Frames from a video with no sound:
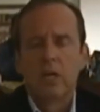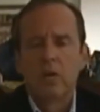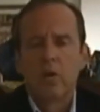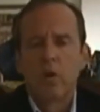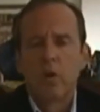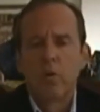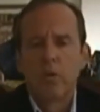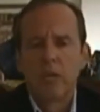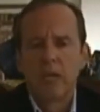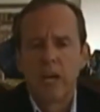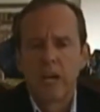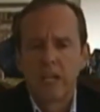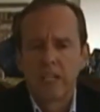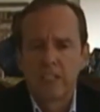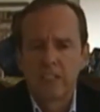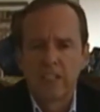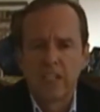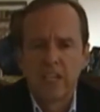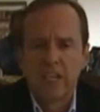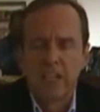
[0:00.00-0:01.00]

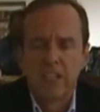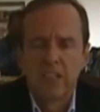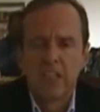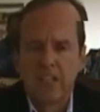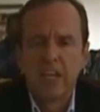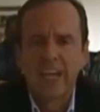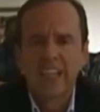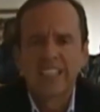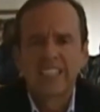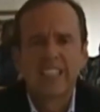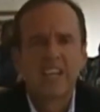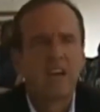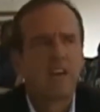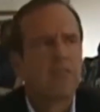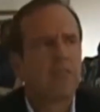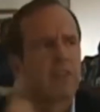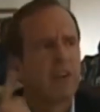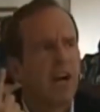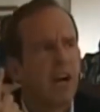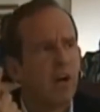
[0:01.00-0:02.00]
cobijaste y asilaste al
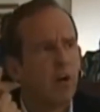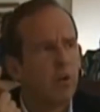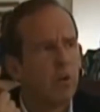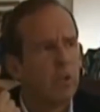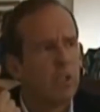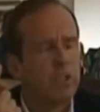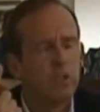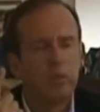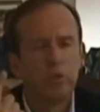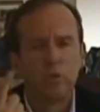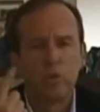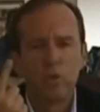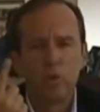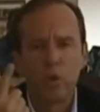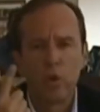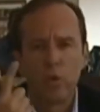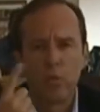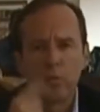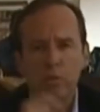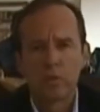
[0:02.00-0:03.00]
fraude. Tú,
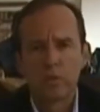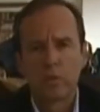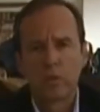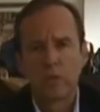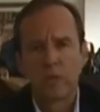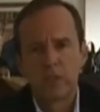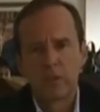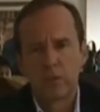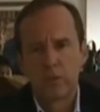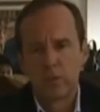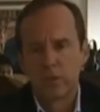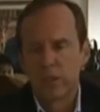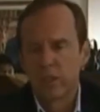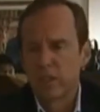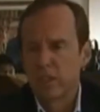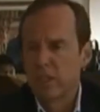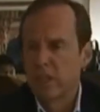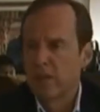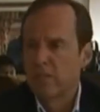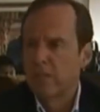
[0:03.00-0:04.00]
López Obrador, que
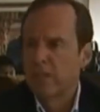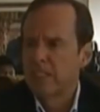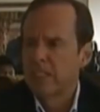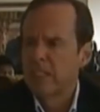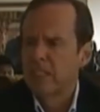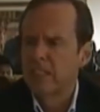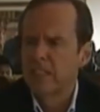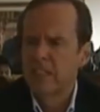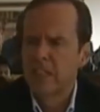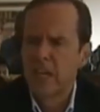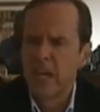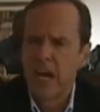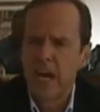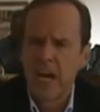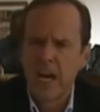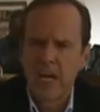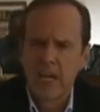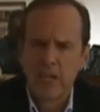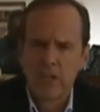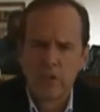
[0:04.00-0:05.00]
te la pasaste
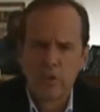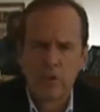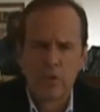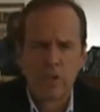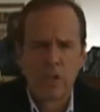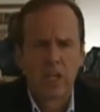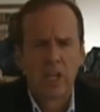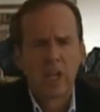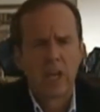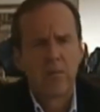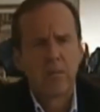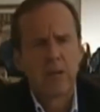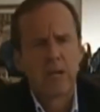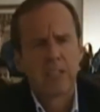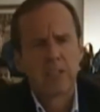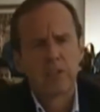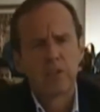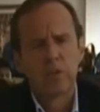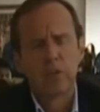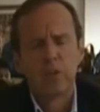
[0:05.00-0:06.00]
años
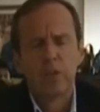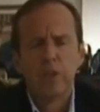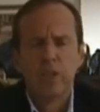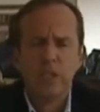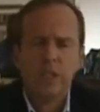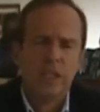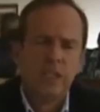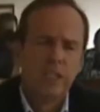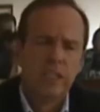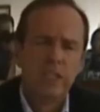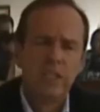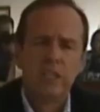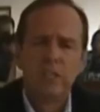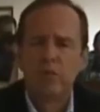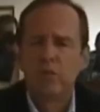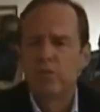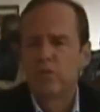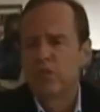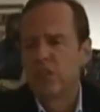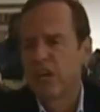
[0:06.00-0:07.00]
reclamando y
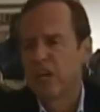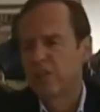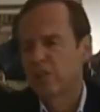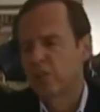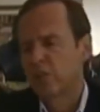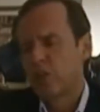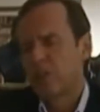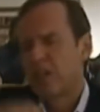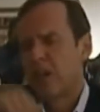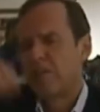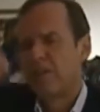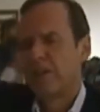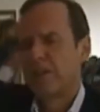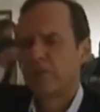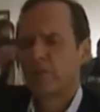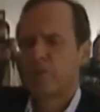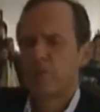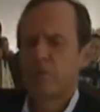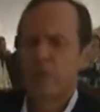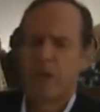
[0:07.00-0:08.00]
denunciando que te habían
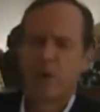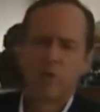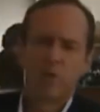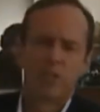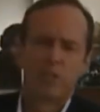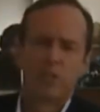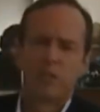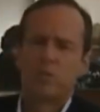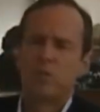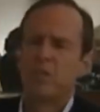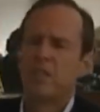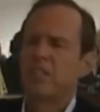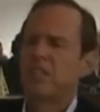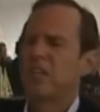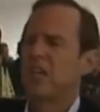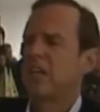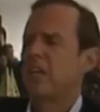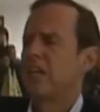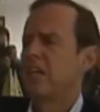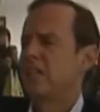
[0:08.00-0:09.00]
hecho fraude el
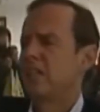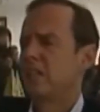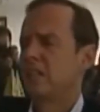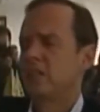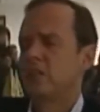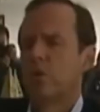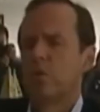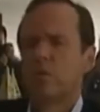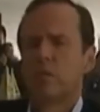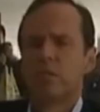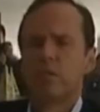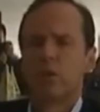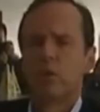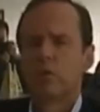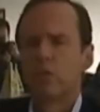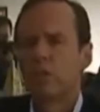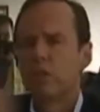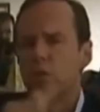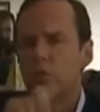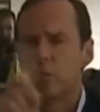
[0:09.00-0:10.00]
2006 y el
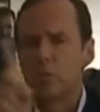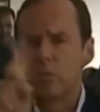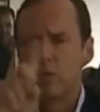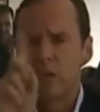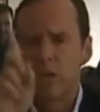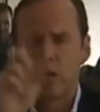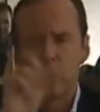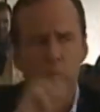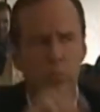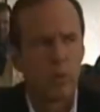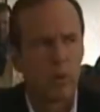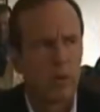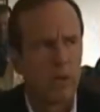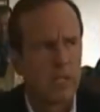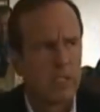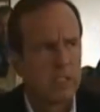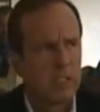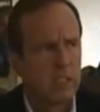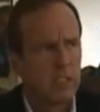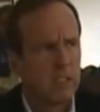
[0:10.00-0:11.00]
2012, nunca lo
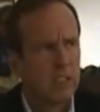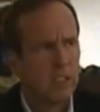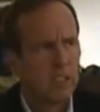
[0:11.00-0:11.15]
probaste.